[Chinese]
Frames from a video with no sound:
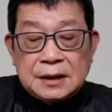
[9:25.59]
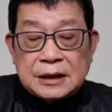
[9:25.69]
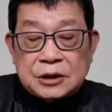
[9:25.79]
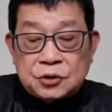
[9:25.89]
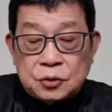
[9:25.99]

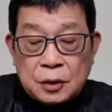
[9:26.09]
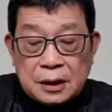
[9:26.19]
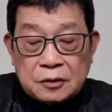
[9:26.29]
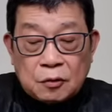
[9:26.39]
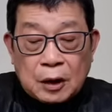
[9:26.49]
在
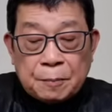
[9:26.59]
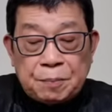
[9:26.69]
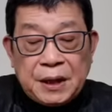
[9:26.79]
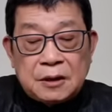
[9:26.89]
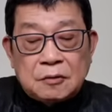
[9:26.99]
算法
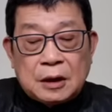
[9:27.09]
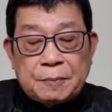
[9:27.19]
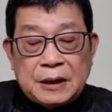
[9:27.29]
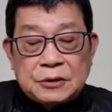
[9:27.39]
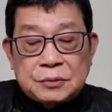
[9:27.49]
变化的
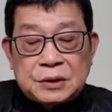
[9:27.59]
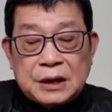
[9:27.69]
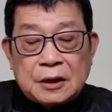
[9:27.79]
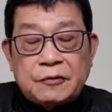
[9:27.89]
帮助下，